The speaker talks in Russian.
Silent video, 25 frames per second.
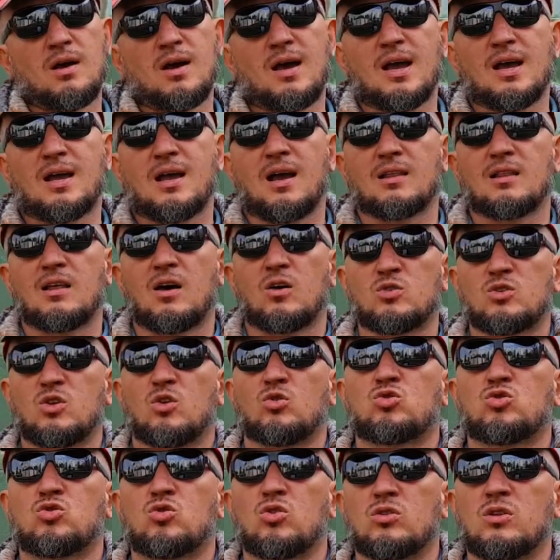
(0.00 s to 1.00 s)
А когда
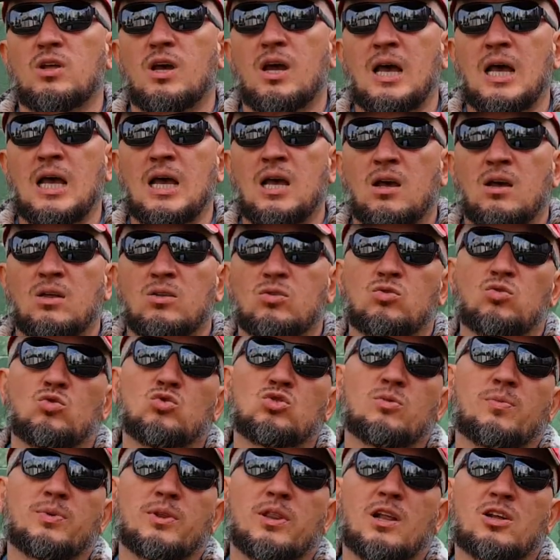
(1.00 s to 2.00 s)
узнают, что да,
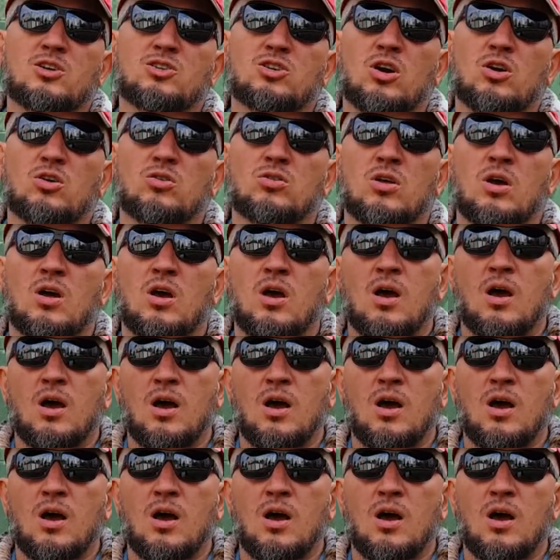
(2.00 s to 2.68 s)
тут же продолжают.